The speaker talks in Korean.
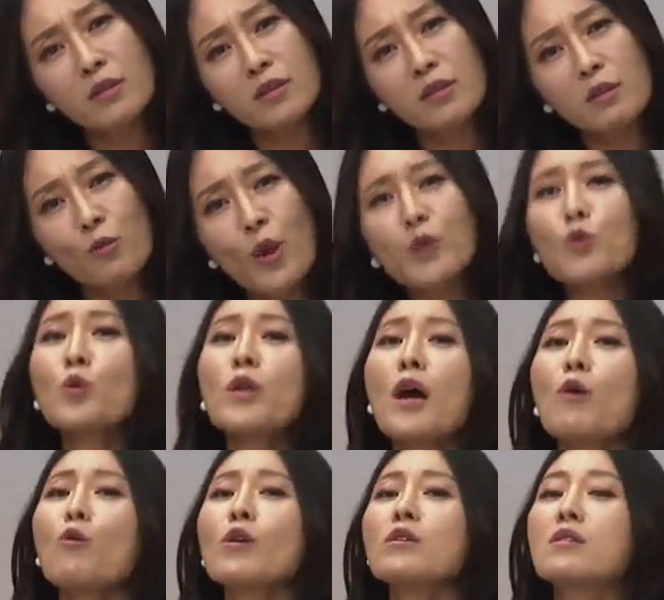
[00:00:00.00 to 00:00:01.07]
가치를
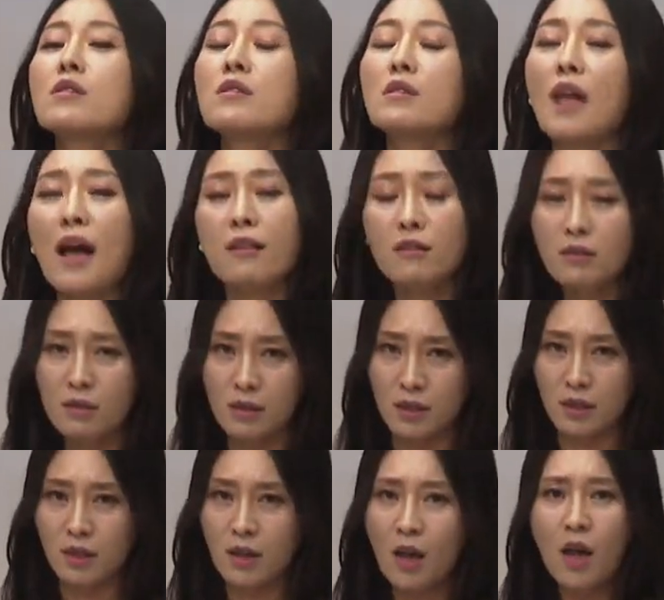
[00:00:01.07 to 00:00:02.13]
훼손하고 있지는
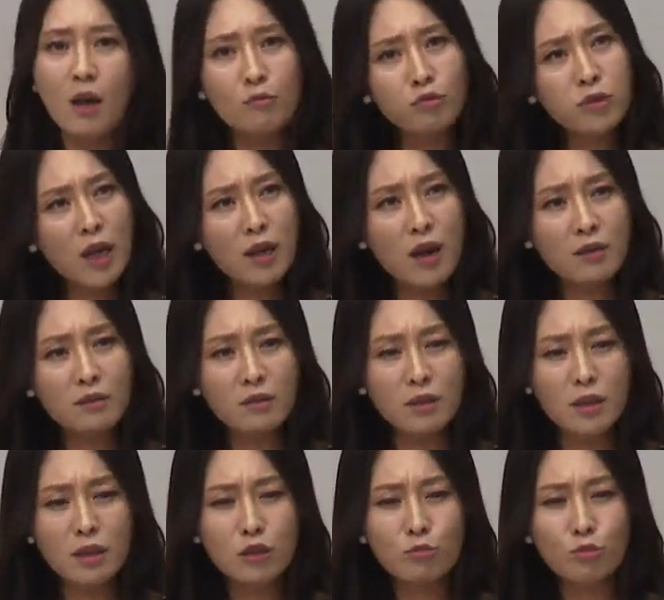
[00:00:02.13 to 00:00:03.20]
않은지 문화라는
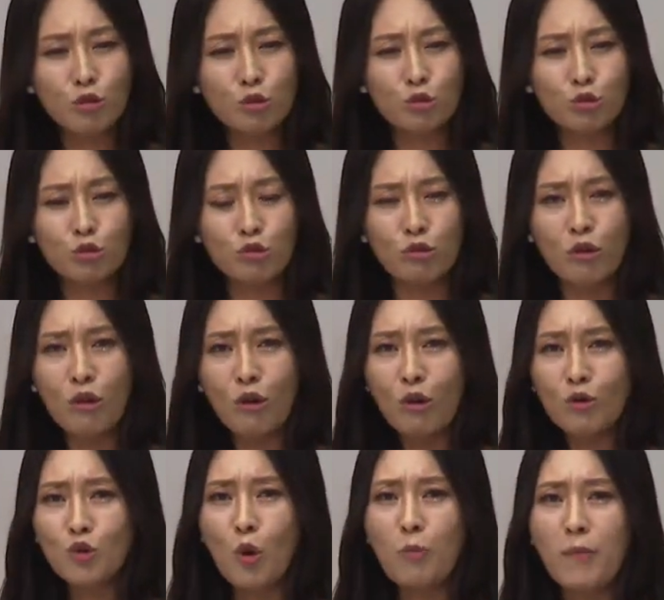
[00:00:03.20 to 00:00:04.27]
이름으로
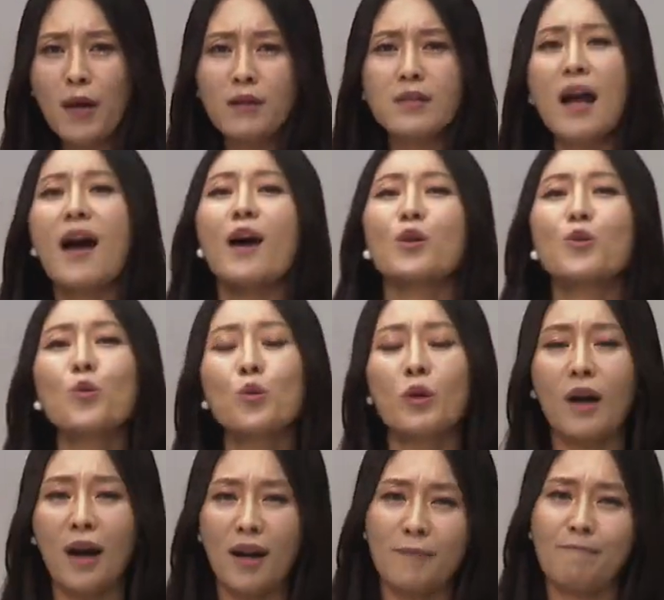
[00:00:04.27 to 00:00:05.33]
정말
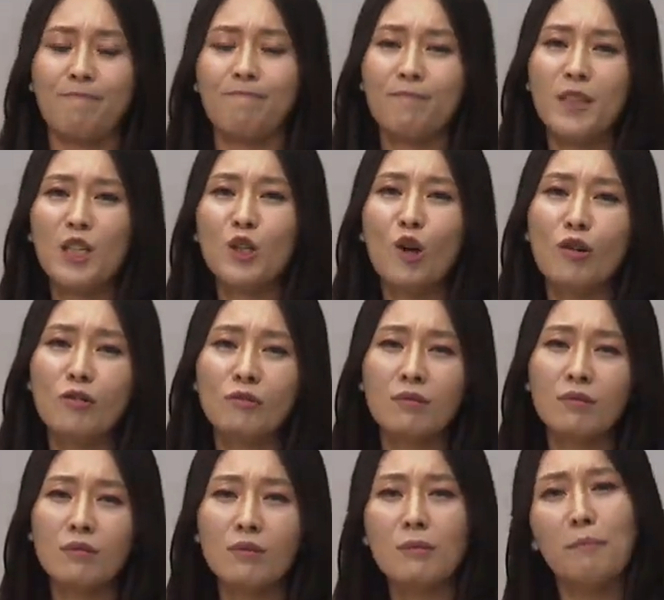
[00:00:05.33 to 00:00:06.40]
잔혹한
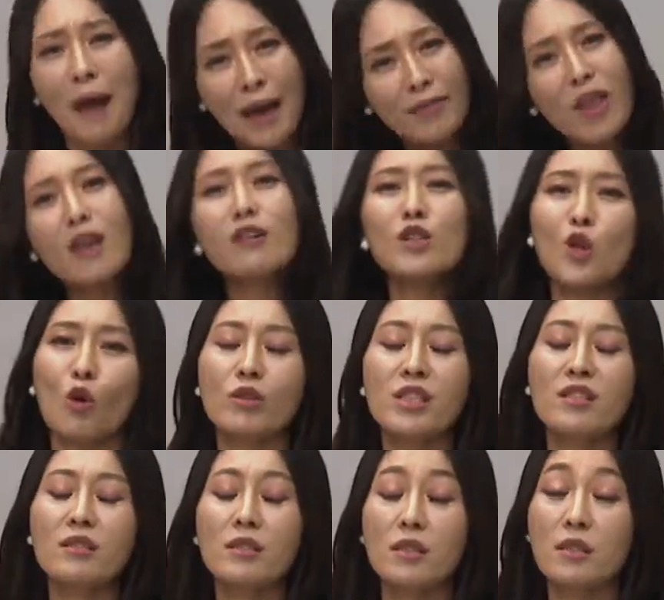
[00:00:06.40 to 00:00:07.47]
그런 만행을
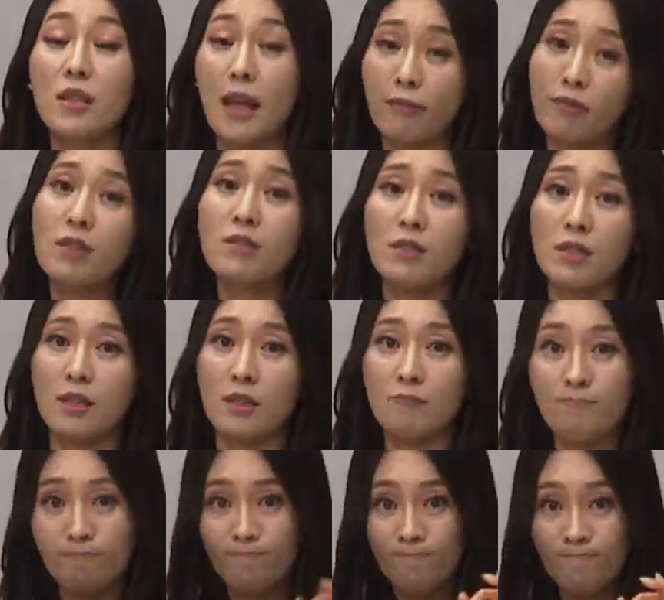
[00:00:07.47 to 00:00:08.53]
저지르지는 않는지